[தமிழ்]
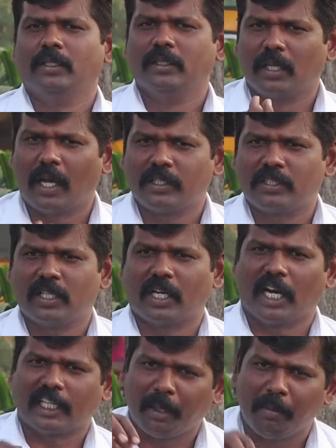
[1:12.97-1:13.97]
இந்து ராஷ்டிர
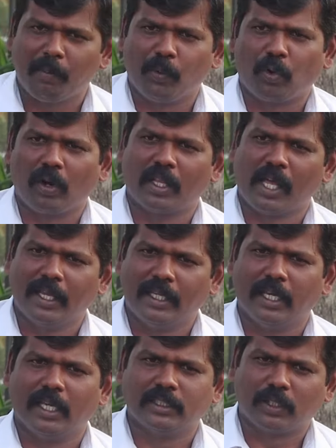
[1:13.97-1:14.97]
கட்டமைப்புக்குள்ளதான்
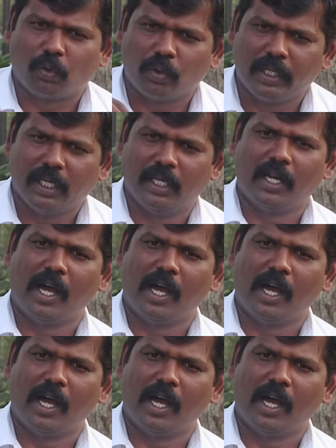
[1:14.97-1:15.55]
இங்க இருக்கக்கூடிய